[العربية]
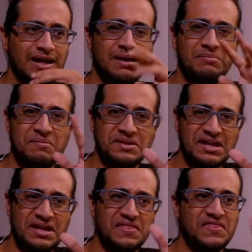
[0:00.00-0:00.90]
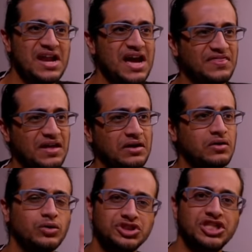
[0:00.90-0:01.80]
ألعب لعبتين
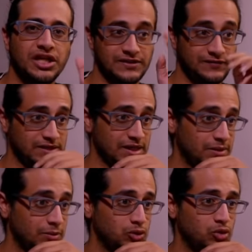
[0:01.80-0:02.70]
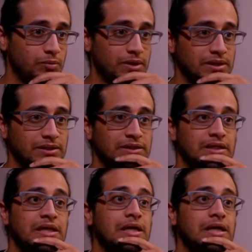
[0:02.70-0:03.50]
ثلاثة وتجي الارتفكتات المطلوبة